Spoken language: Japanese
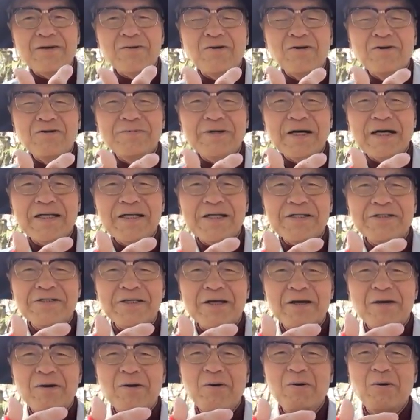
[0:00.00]
小指離し
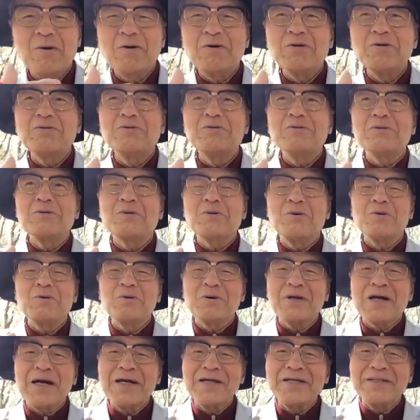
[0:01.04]
てこういうこ
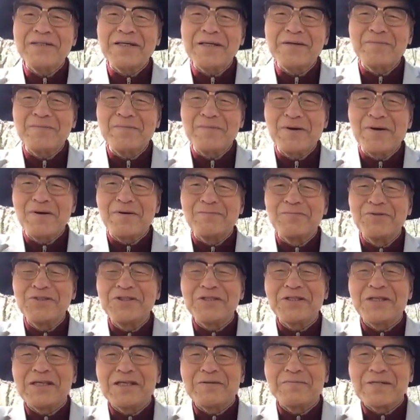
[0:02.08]
の回転も無
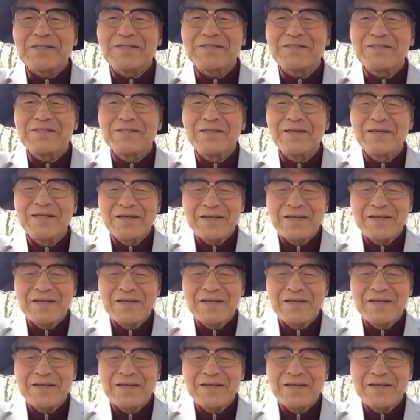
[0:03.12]
視できます